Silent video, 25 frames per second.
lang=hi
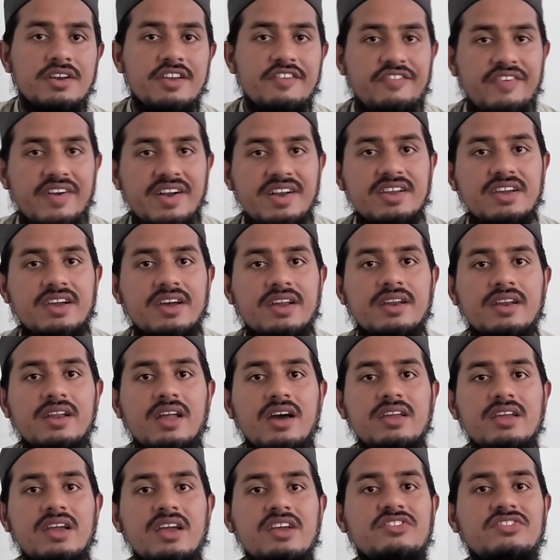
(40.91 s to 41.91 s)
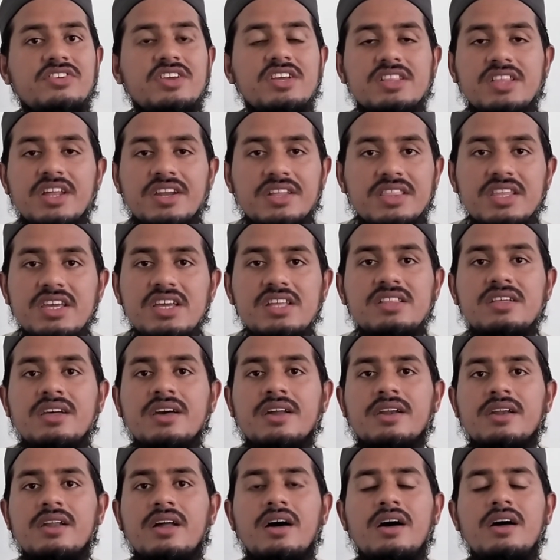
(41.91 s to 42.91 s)
डिफेंड करना या इसकी तरदीद
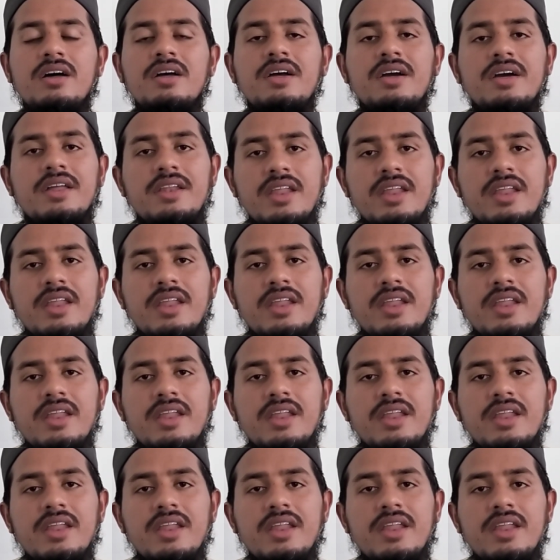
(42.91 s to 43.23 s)
करना